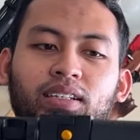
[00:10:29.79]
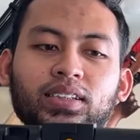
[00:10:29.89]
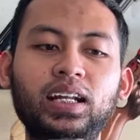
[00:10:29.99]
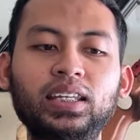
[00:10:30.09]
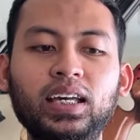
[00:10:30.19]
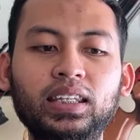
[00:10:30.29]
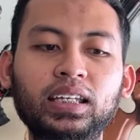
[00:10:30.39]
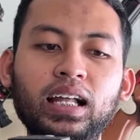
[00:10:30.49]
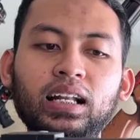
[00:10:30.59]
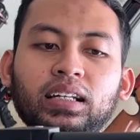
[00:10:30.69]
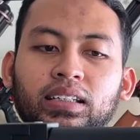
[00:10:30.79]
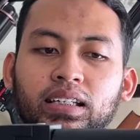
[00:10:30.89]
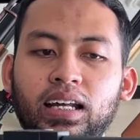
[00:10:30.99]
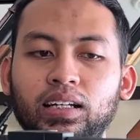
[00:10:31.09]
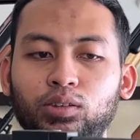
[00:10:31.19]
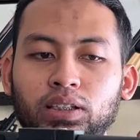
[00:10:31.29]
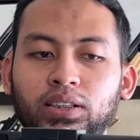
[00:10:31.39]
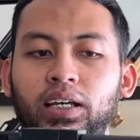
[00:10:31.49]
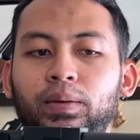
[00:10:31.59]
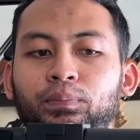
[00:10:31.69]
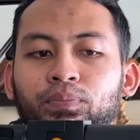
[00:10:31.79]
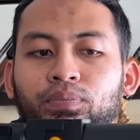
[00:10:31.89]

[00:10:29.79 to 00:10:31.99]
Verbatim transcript: Caranya tinggal ini ada tuasnya ya.